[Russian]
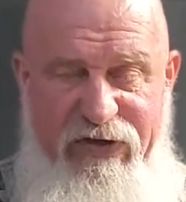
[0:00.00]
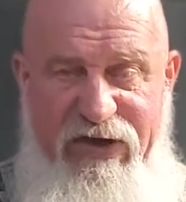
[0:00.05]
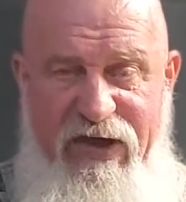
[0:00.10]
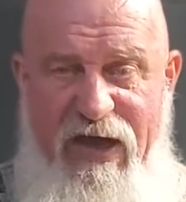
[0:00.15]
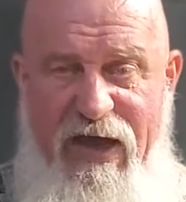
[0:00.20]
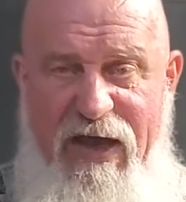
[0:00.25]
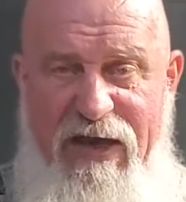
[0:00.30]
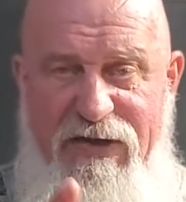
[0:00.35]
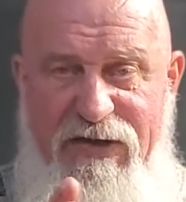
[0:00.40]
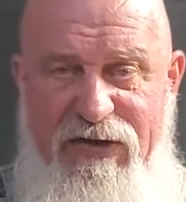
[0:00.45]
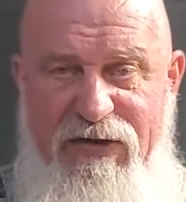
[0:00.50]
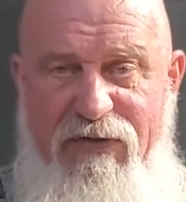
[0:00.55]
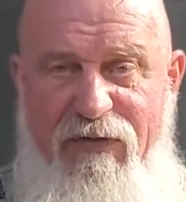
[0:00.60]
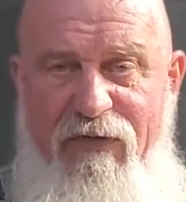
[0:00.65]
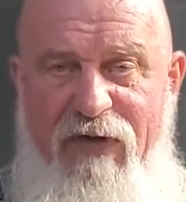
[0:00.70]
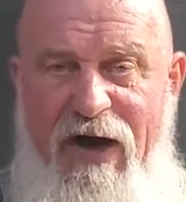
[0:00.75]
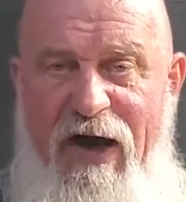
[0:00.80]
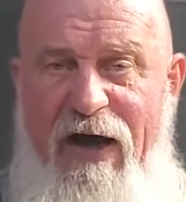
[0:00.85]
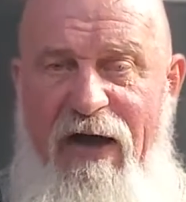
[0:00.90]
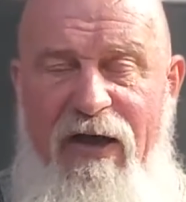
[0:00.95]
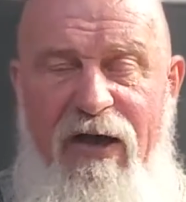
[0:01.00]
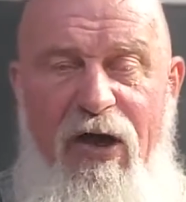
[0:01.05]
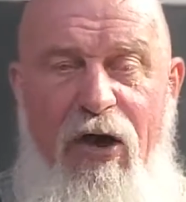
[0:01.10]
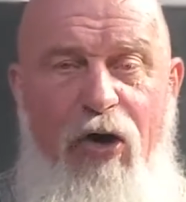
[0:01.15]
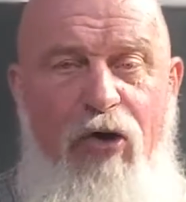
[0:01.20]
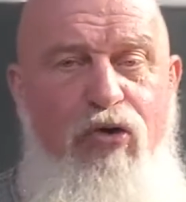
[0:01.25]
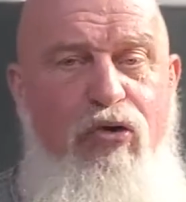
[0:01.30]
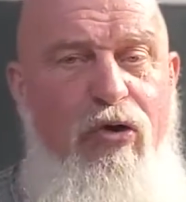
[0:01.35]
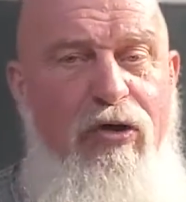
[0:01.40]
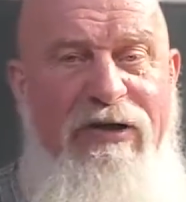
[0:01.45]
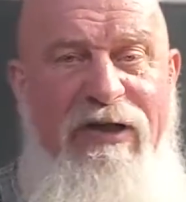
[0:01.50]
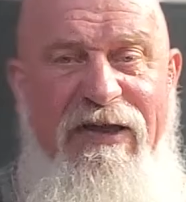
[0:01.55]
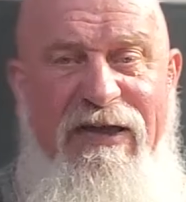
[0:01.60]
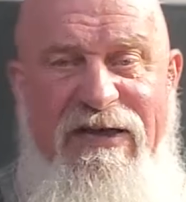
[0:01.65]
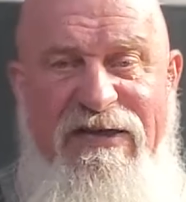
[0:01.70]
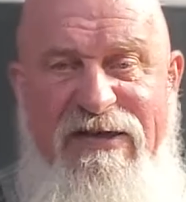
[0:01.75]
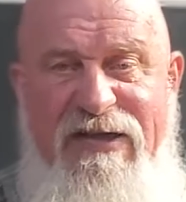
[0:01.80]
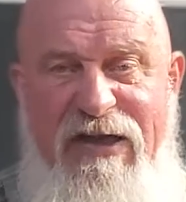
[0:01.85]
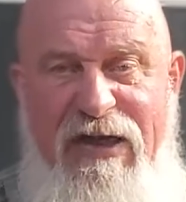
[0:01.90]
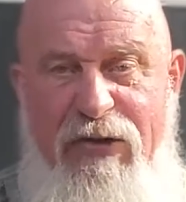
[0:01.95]
день, два, кто-то
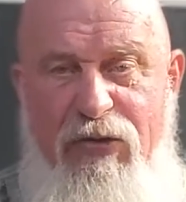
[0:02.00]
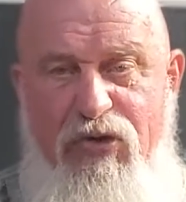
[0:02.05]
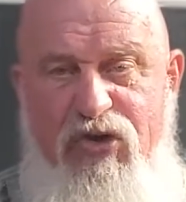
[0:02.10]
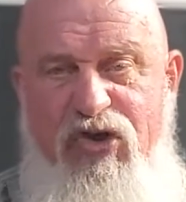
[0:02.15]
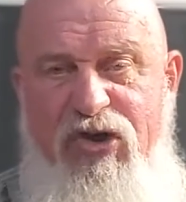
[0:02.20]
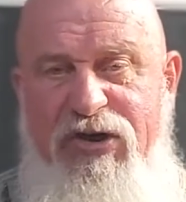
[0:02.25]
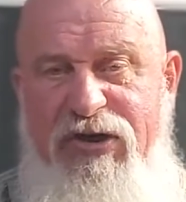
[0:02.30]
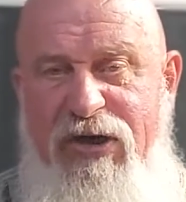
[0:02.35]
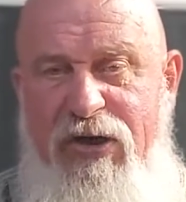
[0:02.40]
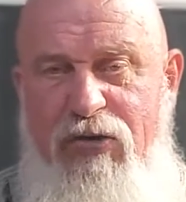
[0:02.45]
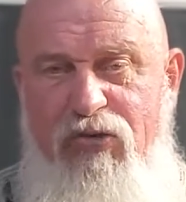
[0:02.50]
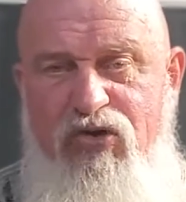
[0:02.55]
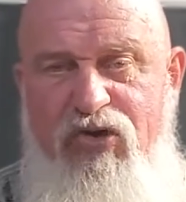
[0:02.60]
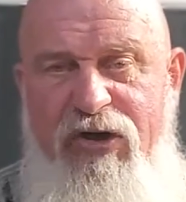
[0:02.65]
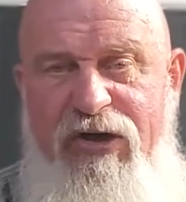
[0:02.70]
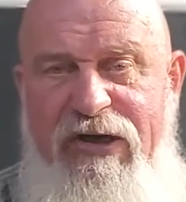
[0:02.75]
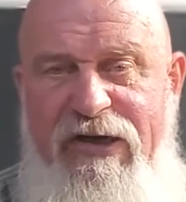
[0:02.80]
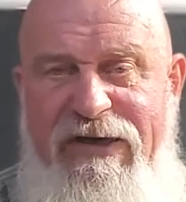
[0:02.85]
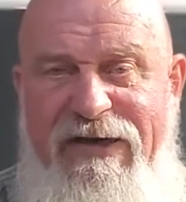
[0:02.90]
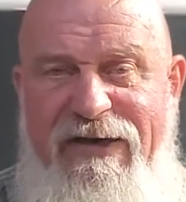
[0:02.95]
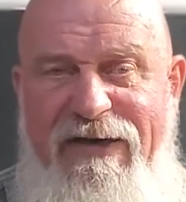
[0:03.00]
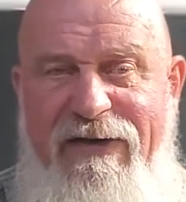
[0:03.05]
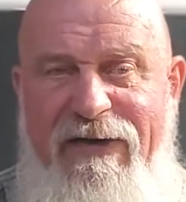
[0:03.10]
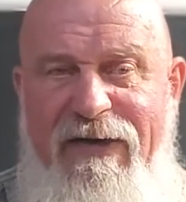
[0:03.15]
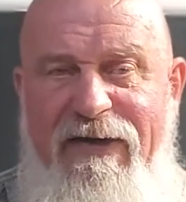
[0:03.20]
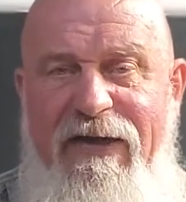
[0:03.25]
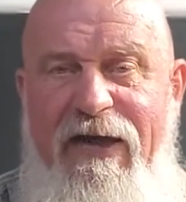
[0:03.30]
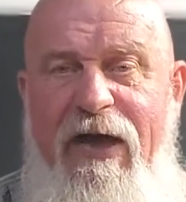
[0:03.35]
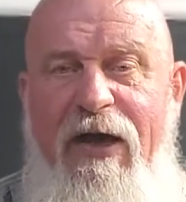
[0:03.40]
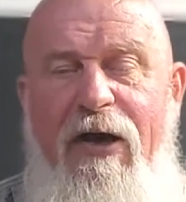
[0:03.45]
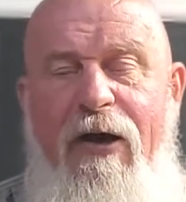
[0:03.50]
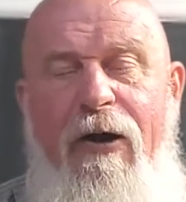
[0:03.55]
на следующий день уже не делает.